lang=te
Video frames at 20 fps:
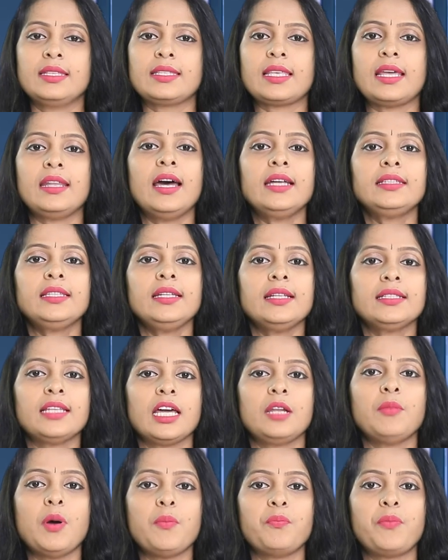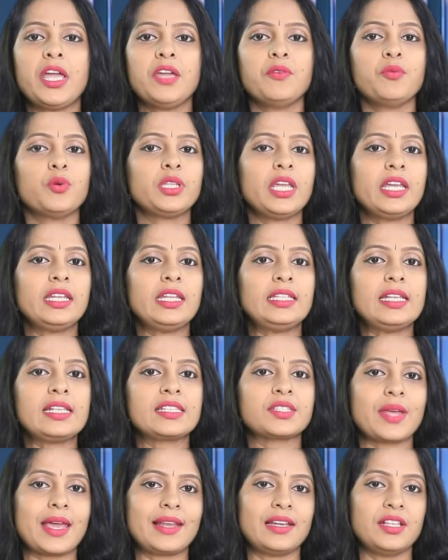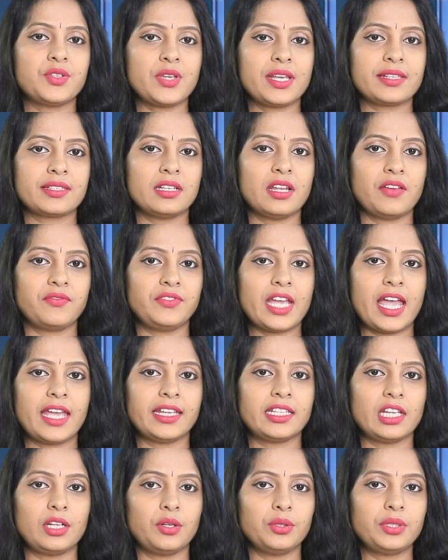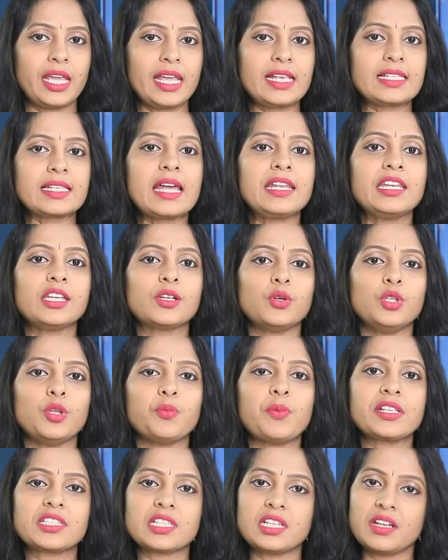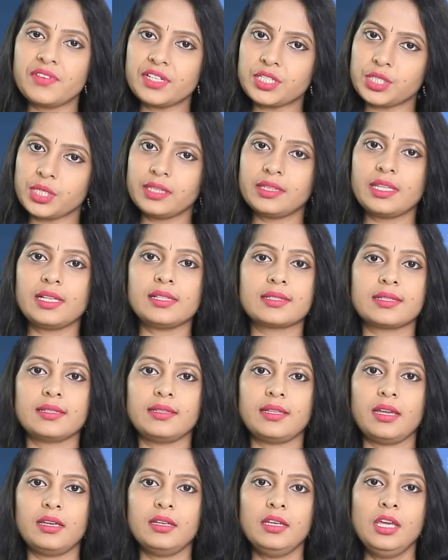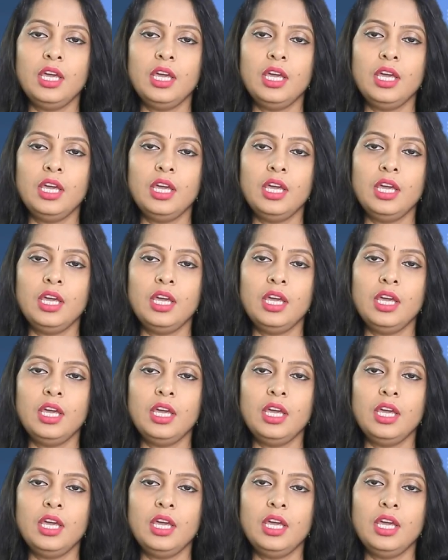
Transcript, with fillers: సనాతన ధర్మంపై ఉదయనిధి స్టాలిన్ చేసిన వ్యాఖ్యలు దేశాన్ని కుదిపేసిన విషయం తెలిసిందే